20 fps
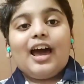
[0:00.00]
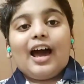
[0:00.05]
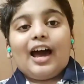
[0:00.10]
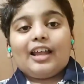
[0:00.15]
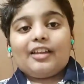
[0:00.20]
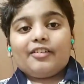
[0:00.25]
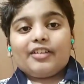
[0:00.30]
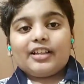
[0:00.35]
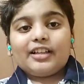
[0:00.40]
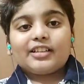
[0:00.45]

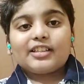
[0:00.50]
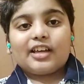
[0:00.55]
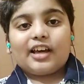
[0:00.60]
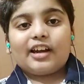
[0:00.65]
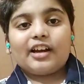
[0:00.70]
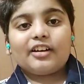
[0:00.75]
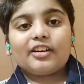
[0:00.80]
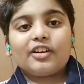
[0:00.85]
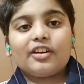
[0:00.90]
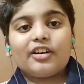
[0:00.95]
அது வந்து
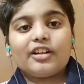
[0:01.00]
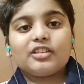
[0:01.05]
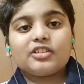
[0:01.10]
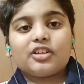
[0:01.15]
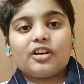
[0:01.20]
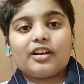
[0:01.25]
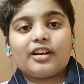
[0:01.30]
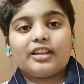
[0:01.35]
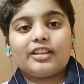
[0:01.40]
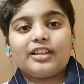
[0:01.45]
செரட்டானின்
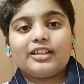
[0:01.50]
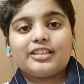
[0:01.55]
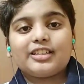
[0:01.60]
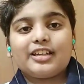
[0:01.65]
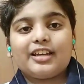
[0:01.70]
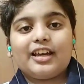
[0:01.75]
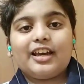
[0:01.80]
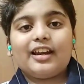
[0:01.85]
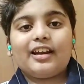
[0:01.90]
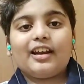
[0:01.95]

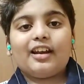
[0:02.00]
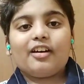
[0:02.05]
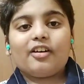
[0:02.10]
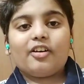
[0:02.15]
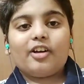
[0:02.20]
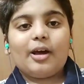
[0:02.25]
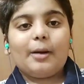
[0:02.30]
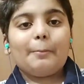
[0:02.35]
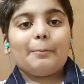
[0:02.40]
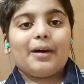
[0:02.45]
சுரந்துச்சுன்னா என்ன
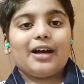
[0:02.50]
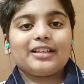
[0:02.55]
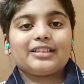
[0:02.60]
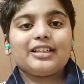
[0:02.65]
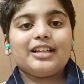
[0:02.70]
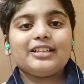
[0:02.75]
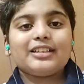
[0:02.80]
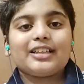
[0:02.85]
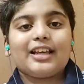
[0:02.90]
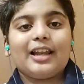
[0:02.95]
ஆகும்னா மசில்ஸ்